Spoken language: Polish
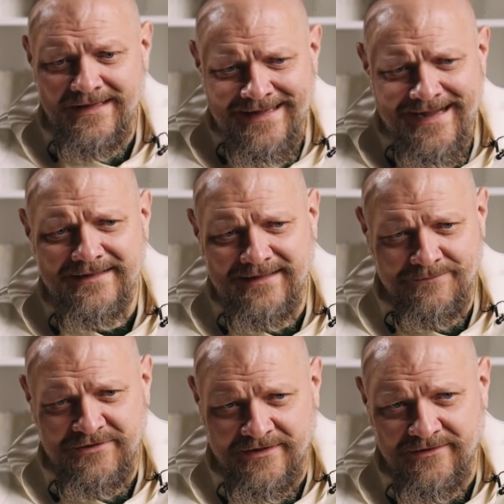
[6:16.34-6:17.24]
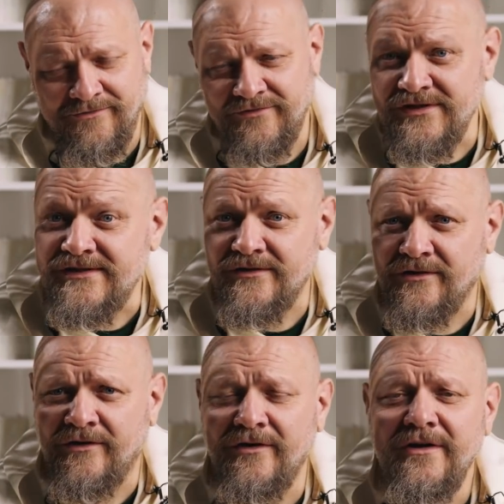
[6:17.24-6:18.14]
jak tam się to
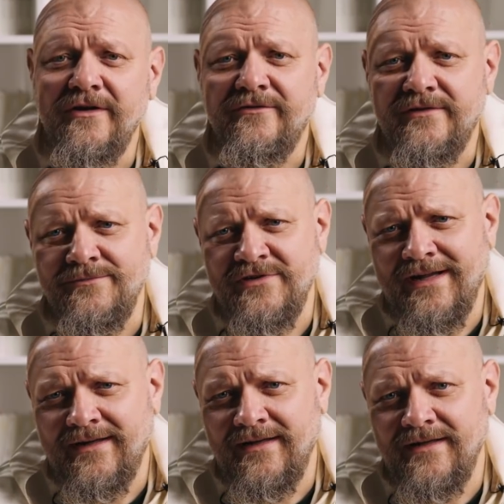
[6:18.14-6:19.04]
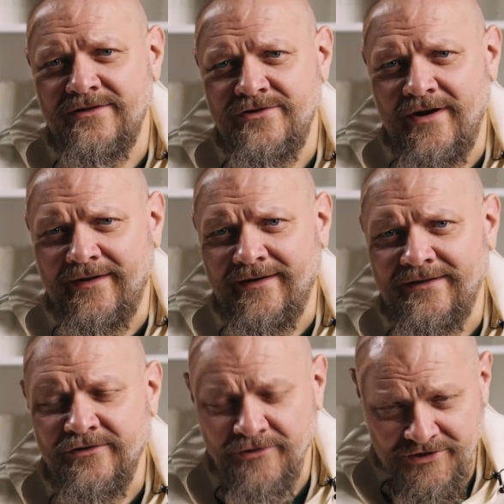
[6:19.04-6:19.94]
wszystko w tym ziarnie dzieje.
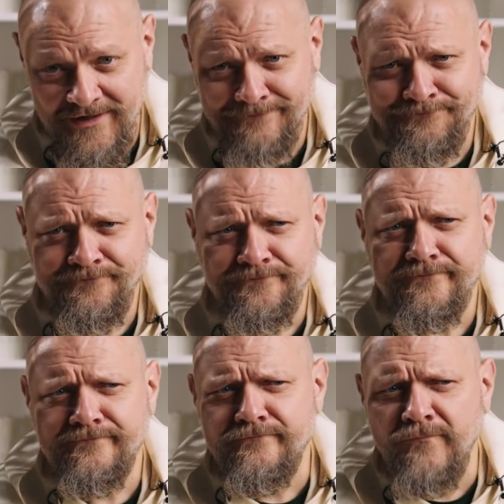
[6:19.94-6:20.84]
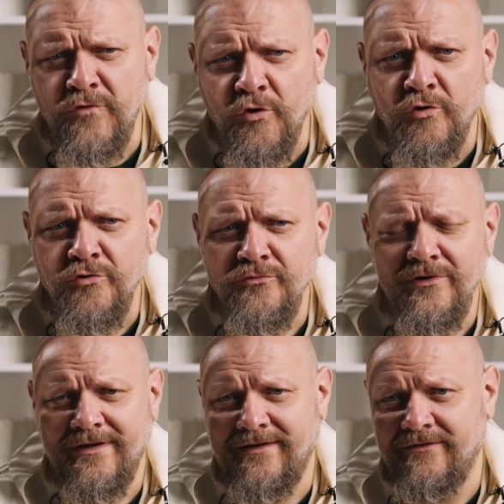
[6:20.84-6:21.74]
I to się
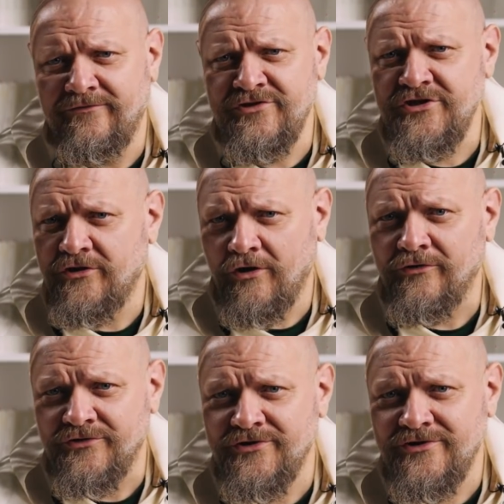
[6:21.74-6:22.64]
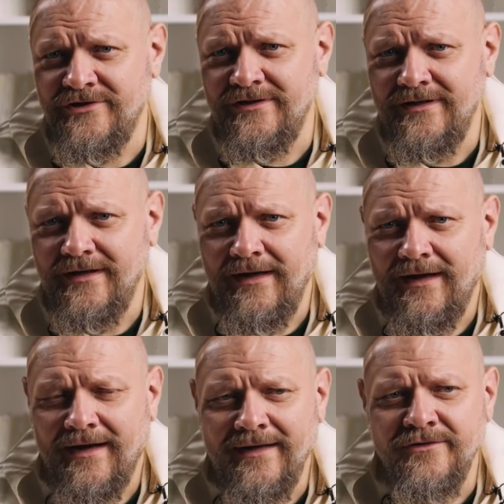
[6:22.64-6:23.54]
dokonuje w cichości,
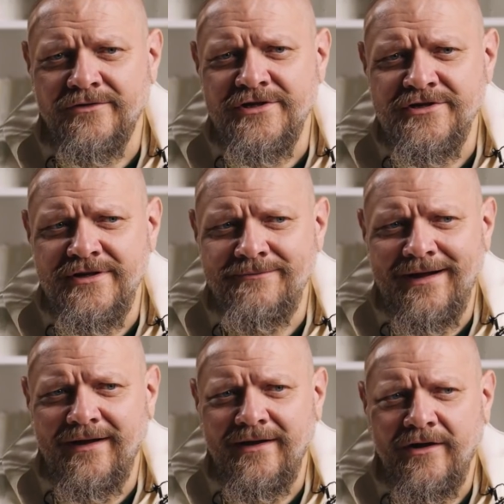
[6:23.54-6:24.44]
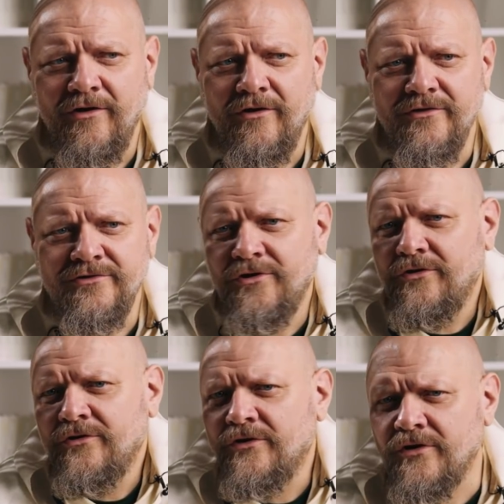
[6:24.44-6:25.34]
a jednocześnie ma to
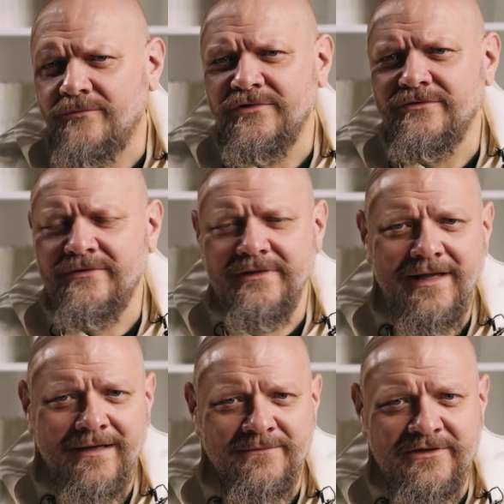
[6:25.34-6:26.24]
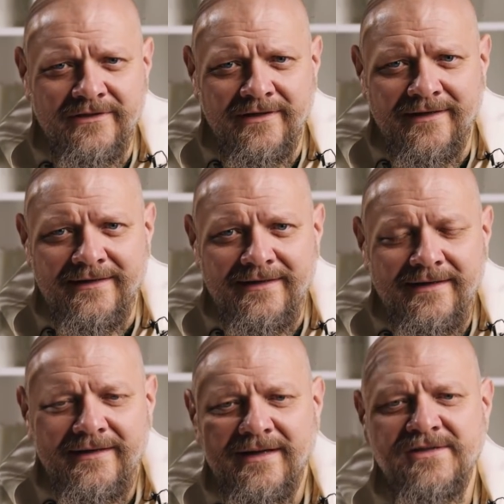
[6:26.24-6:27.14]
ogromną dynamikę.
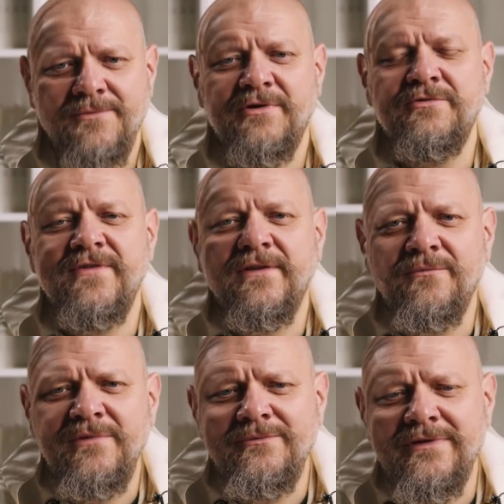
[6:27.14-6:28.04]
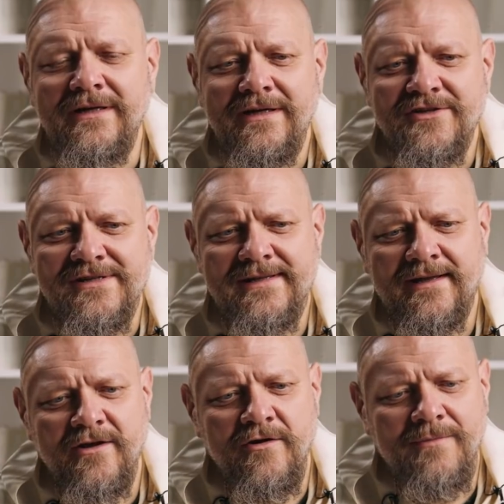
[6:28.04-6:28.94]
Jak sobie uświadomimy, że z
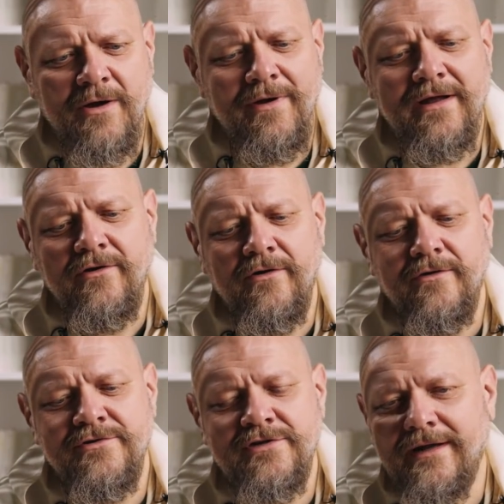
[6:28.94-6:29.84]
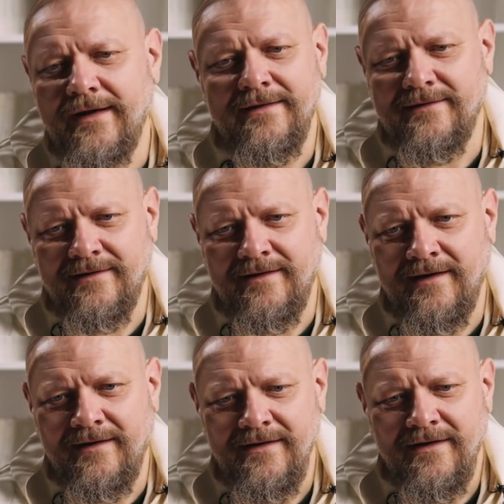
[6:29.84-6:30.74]
takiego małego
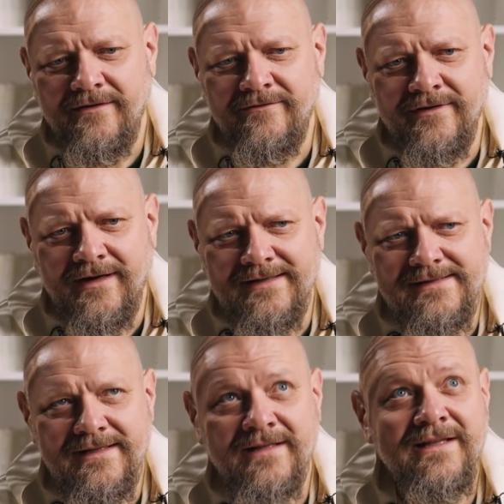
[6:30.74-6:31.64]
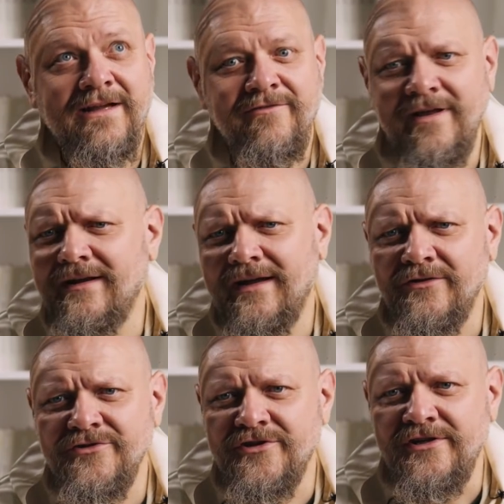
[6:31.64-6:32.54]
ziarenka wyrasta tak wielka
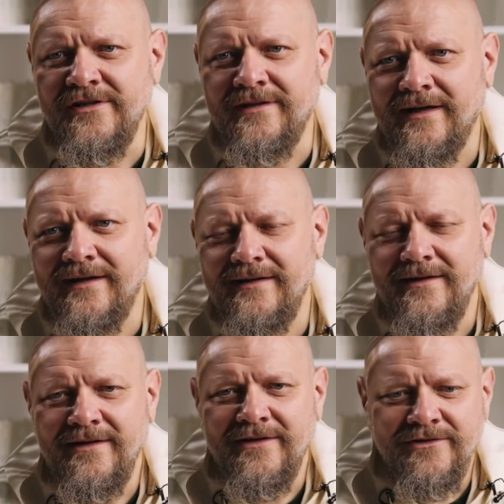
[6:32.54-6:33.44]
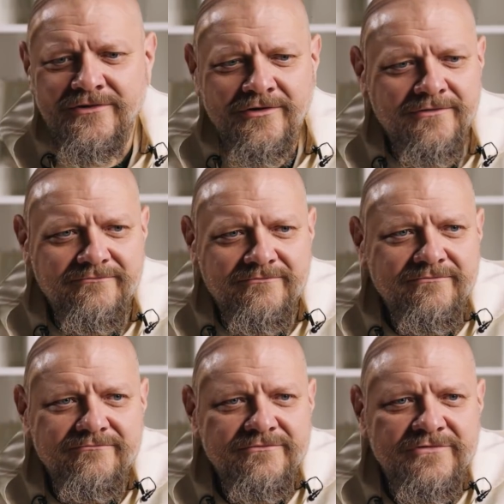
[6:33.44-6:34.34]
roślina, to,
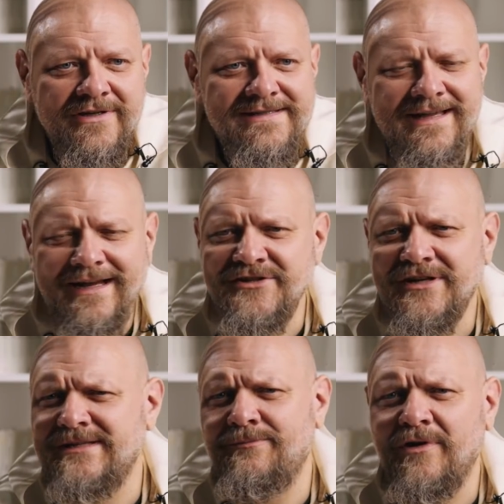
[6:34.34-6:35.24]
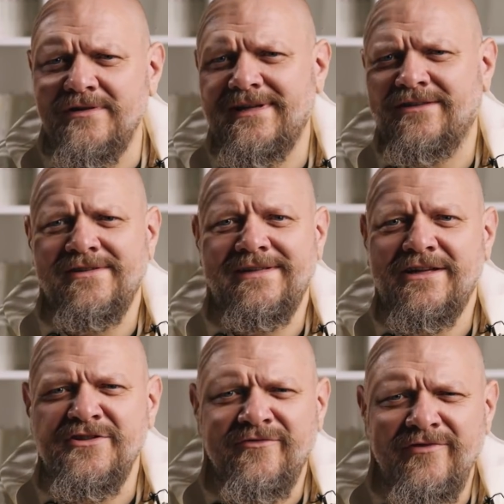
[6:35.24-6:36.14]
to jest jakaś eksplozja, to jest
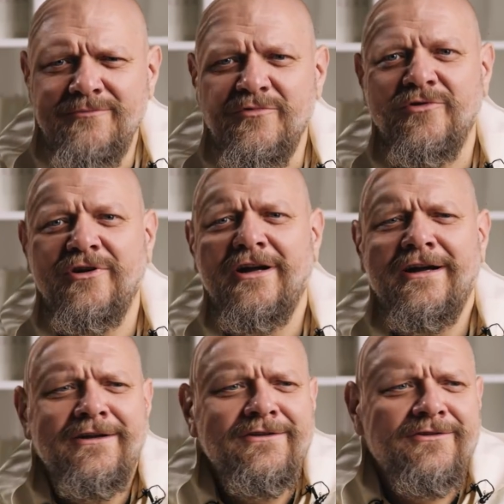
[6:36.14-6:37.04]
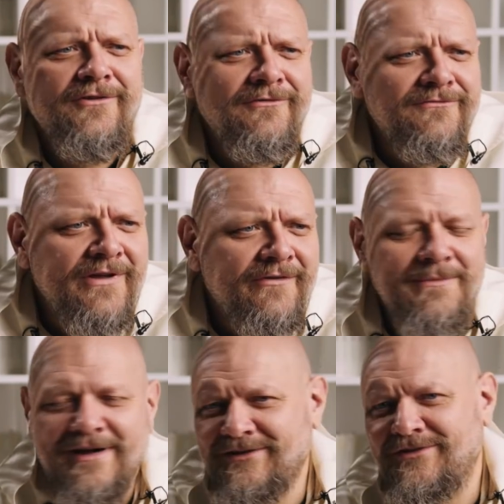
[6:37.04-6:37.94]
jakiś wybuch. To nie wiem,
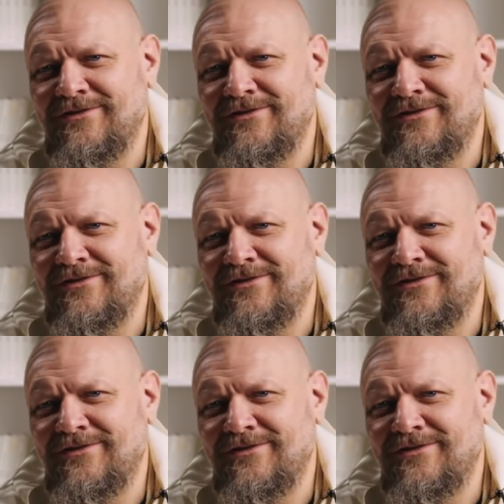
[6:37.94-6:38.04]
jak,